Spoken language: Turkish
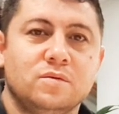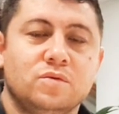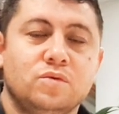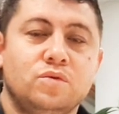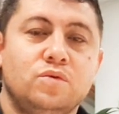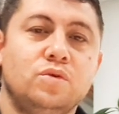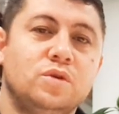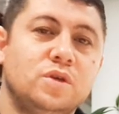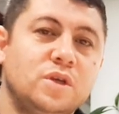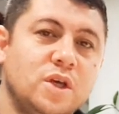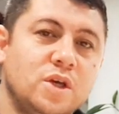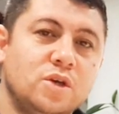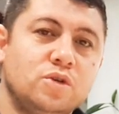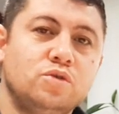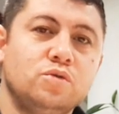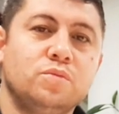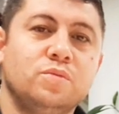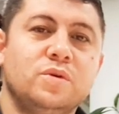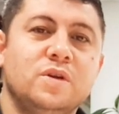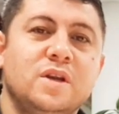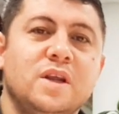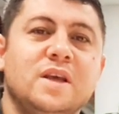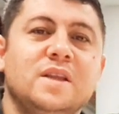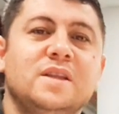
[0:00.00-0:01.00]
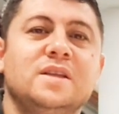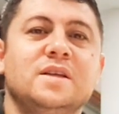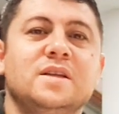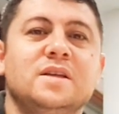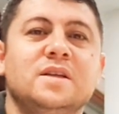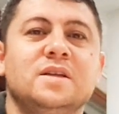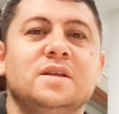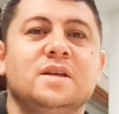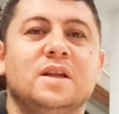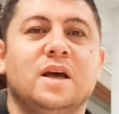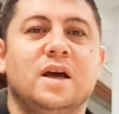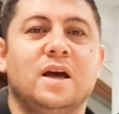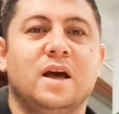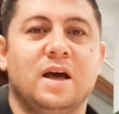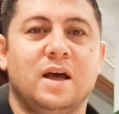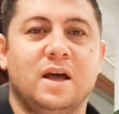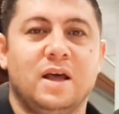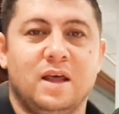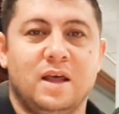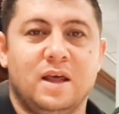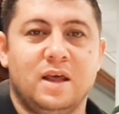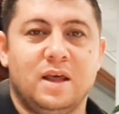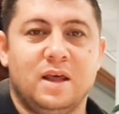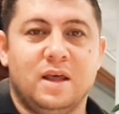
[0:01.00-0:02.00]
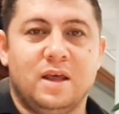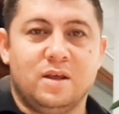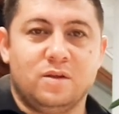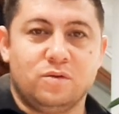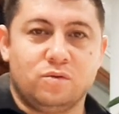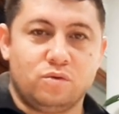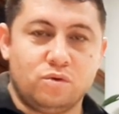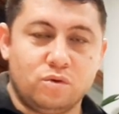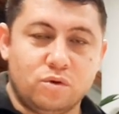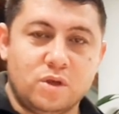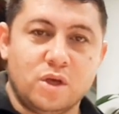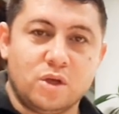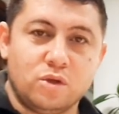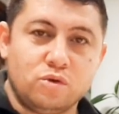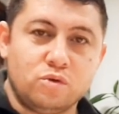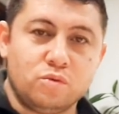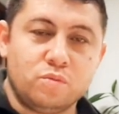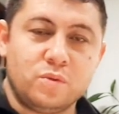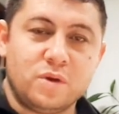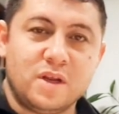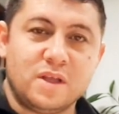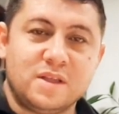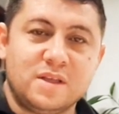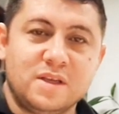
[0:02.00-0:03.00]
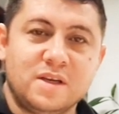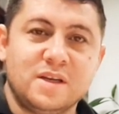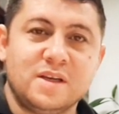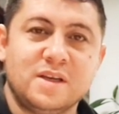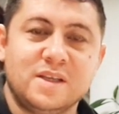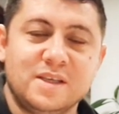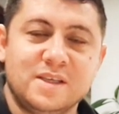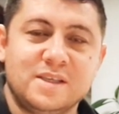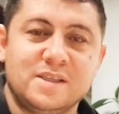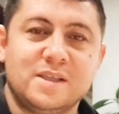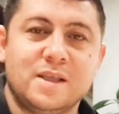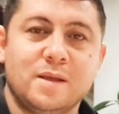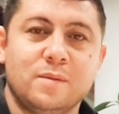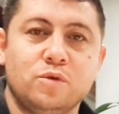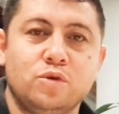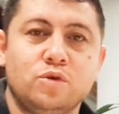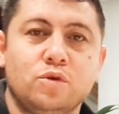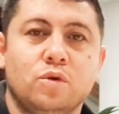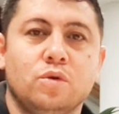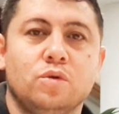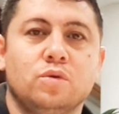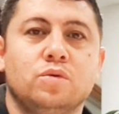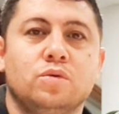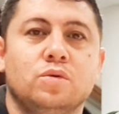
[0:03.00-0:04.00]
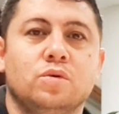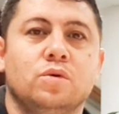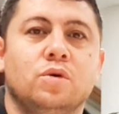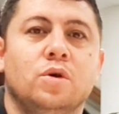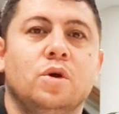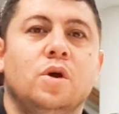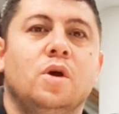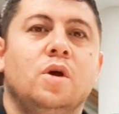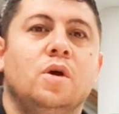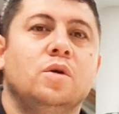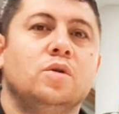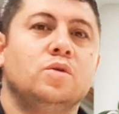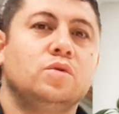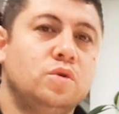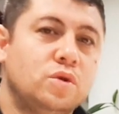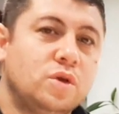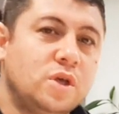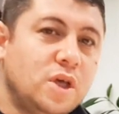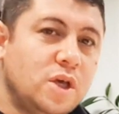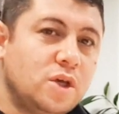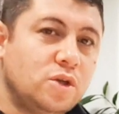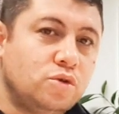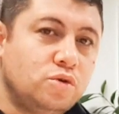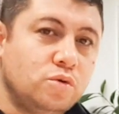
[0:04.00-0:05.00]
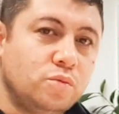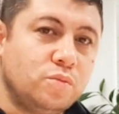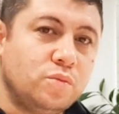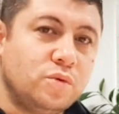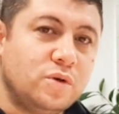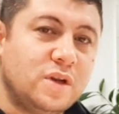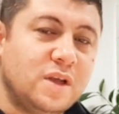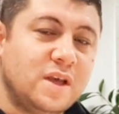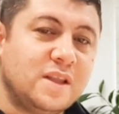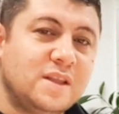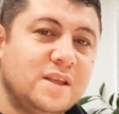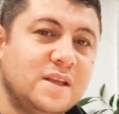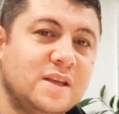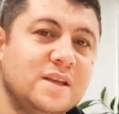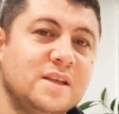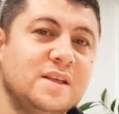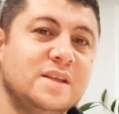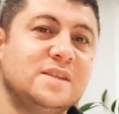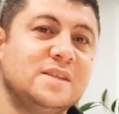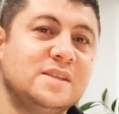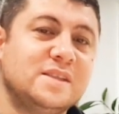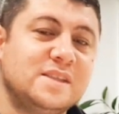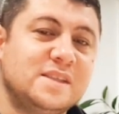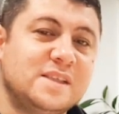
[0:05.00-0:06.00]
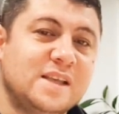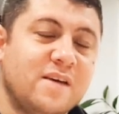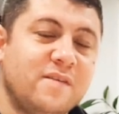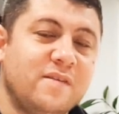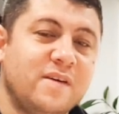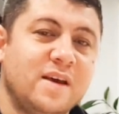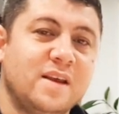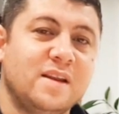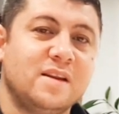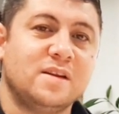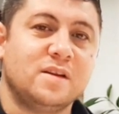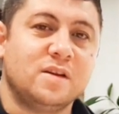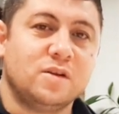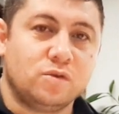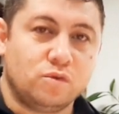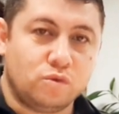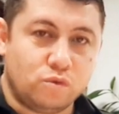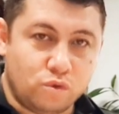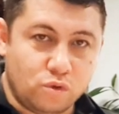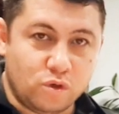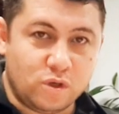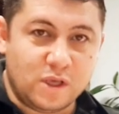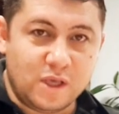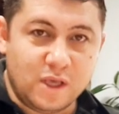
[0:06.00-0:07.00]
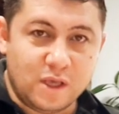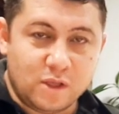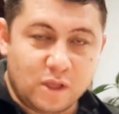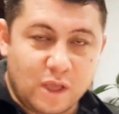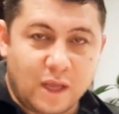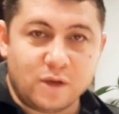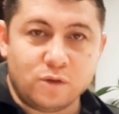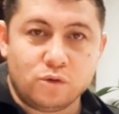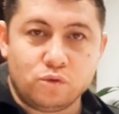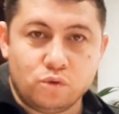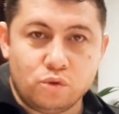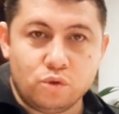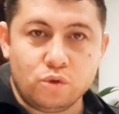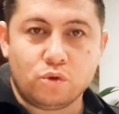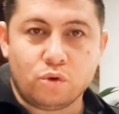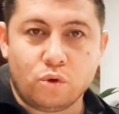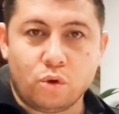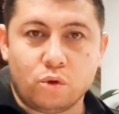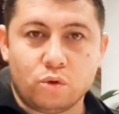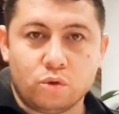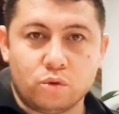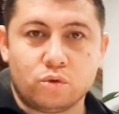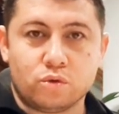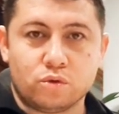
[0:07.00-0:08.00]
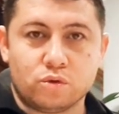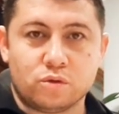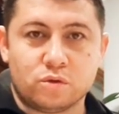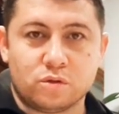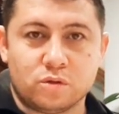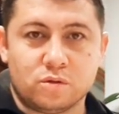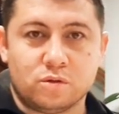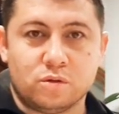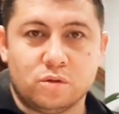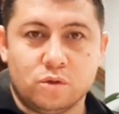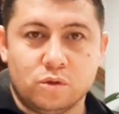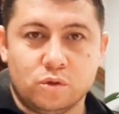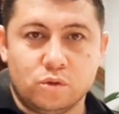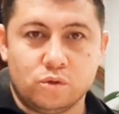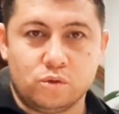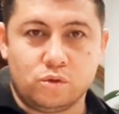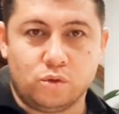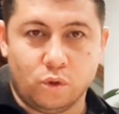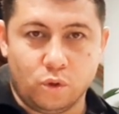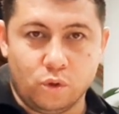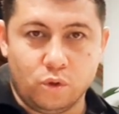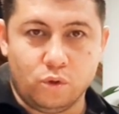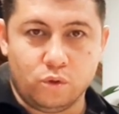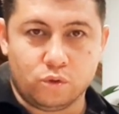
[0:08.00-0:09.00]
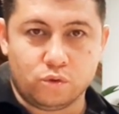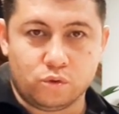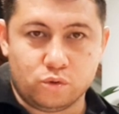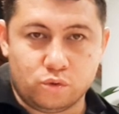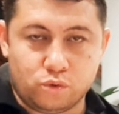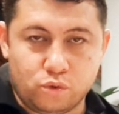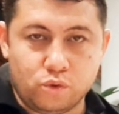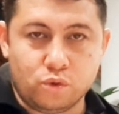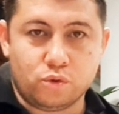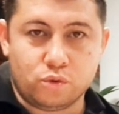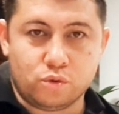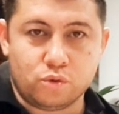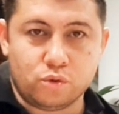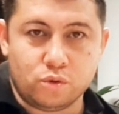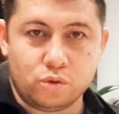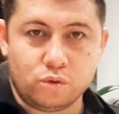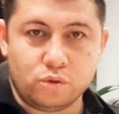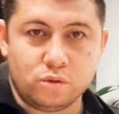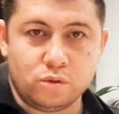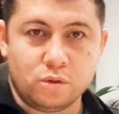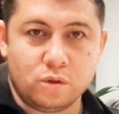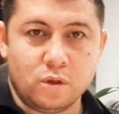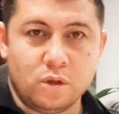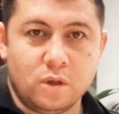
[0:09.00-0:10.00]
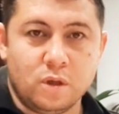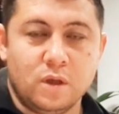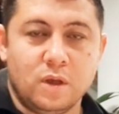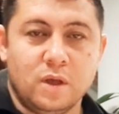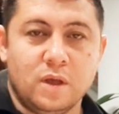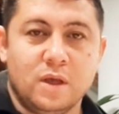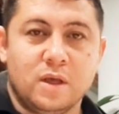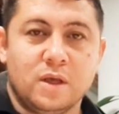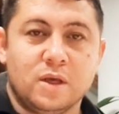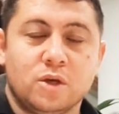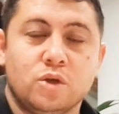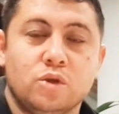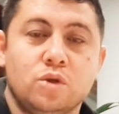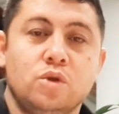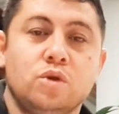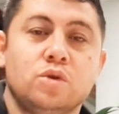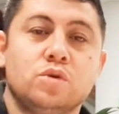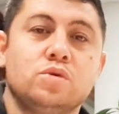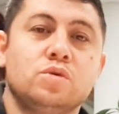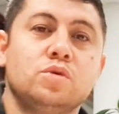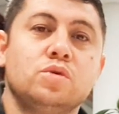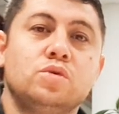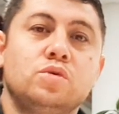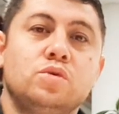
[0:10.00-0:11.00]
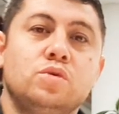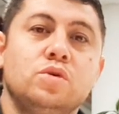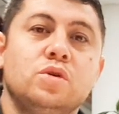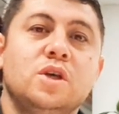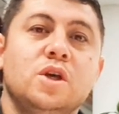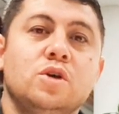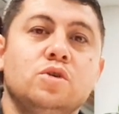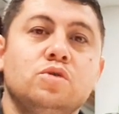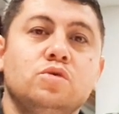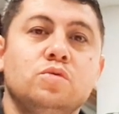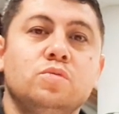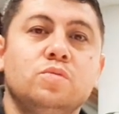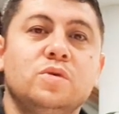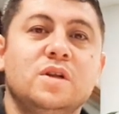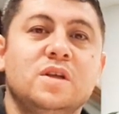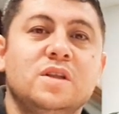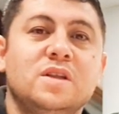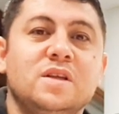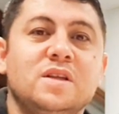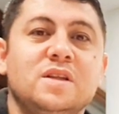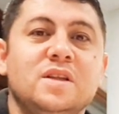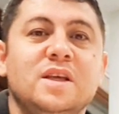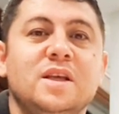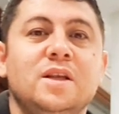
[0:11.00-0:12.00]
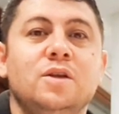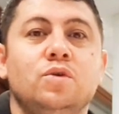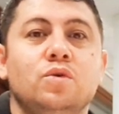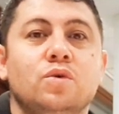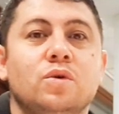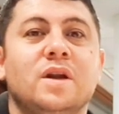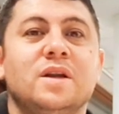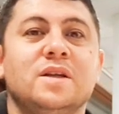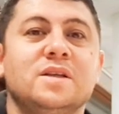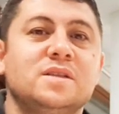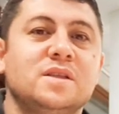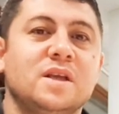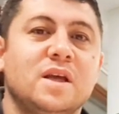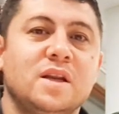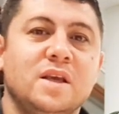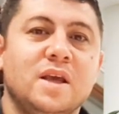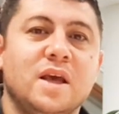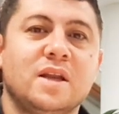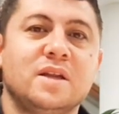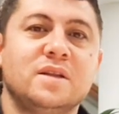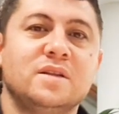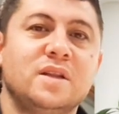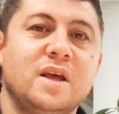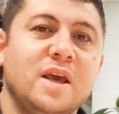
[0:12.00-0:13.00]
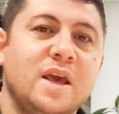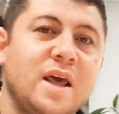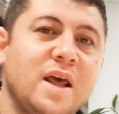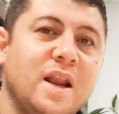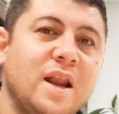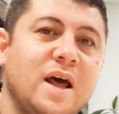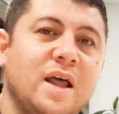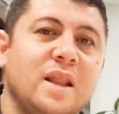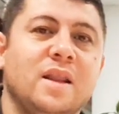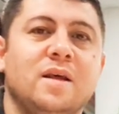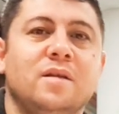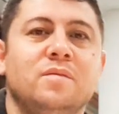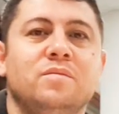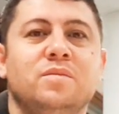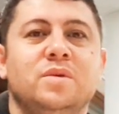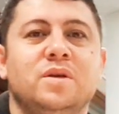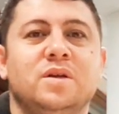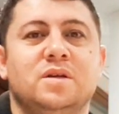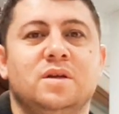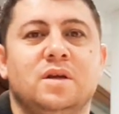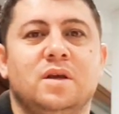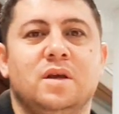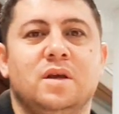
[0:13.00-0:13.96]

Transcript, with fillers: Türkiye Cumhuriyeti'nin Türkiye Cumhuriyeti'nin istemiş olduğu Türkiye Cumhuriyeti'ni seven, Türkiye yani Türk olduğunuzu söylüyorsunuz, Türksünüz. Diyorsunuz Türkiye Cumhuriyeti'nin değil Yunanistan'ın yanında yer alan bir